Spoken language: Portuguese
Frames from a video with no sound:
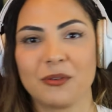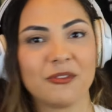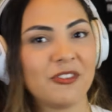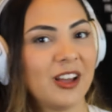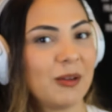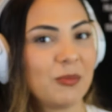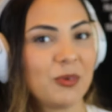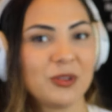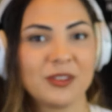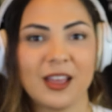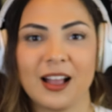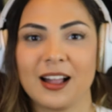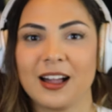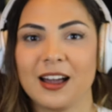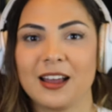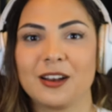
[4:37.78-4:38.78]
não vai botar
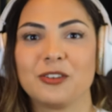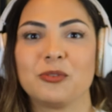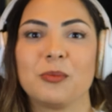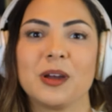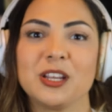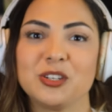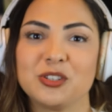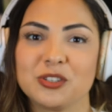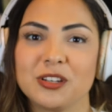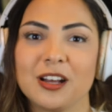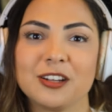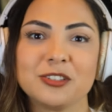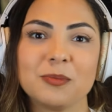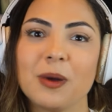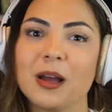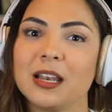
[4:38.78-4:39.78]
a cara de uma
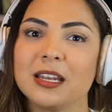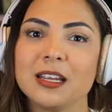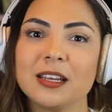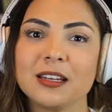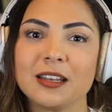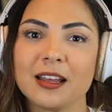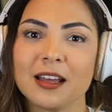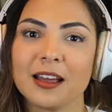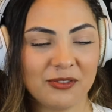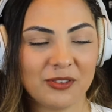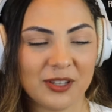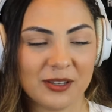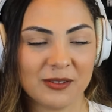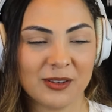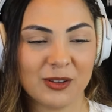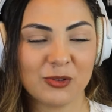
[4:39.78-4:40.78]
entidade maligna.
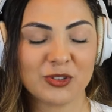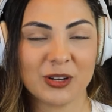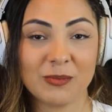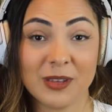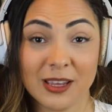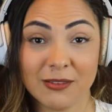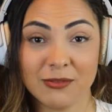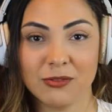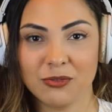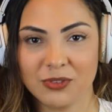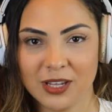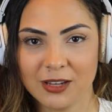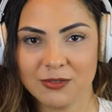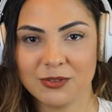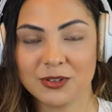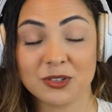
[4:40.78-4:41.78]
Enfim, eu já me
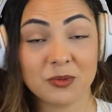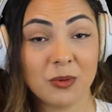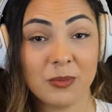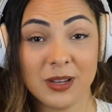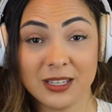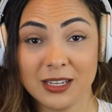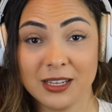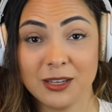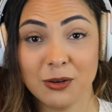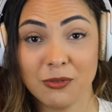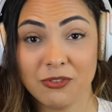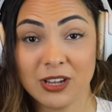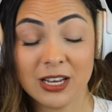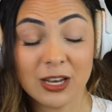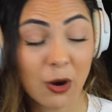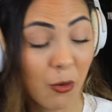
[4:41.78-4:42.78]
revoltei com isso. No momento em que eu
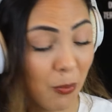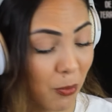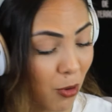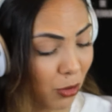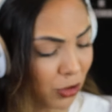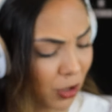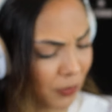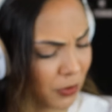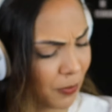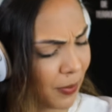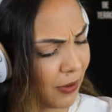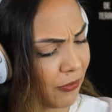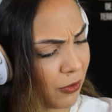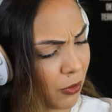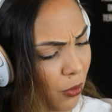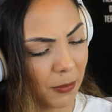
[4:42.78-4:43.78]
vi ali, qual o nome do
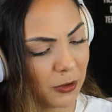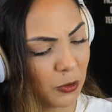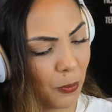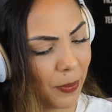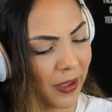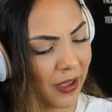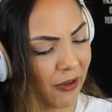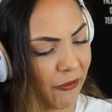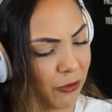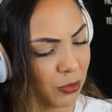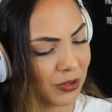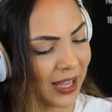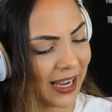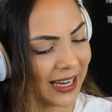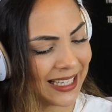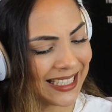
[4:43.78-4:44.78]
perfil? O nome do perfil
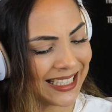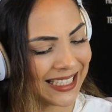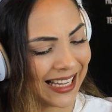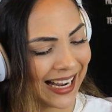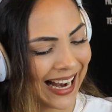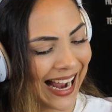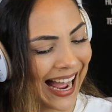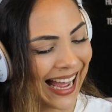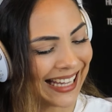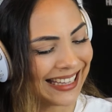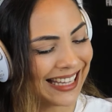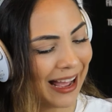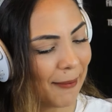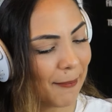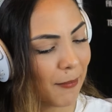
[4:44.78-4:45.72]
da entidade, a da